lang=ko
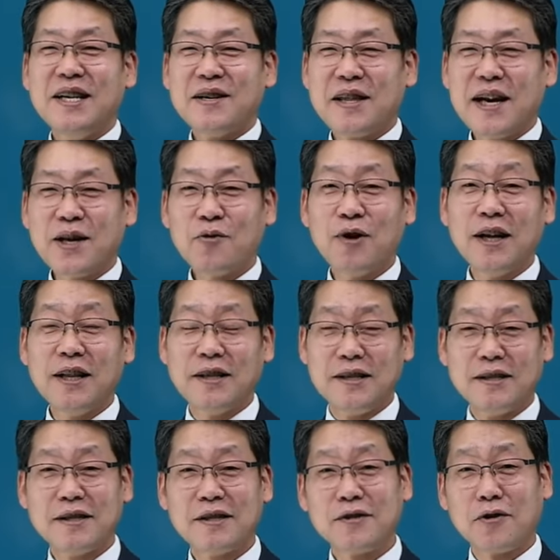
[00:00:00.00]

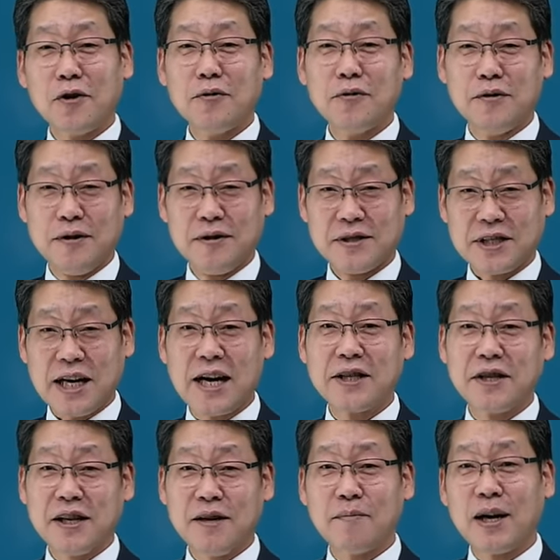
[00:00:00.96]
생소한 그런
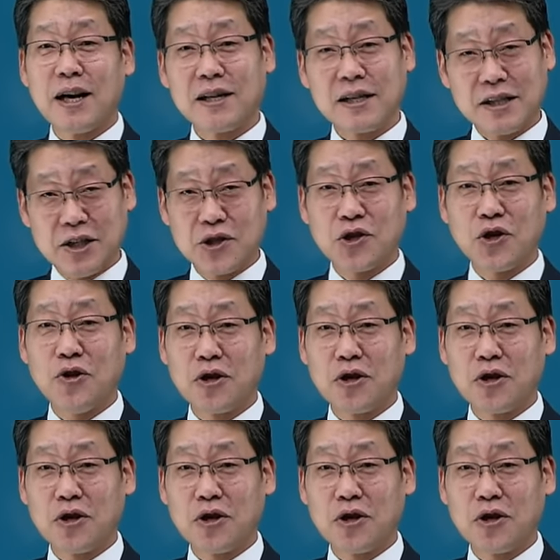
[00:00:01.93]
장들이 막 있죠.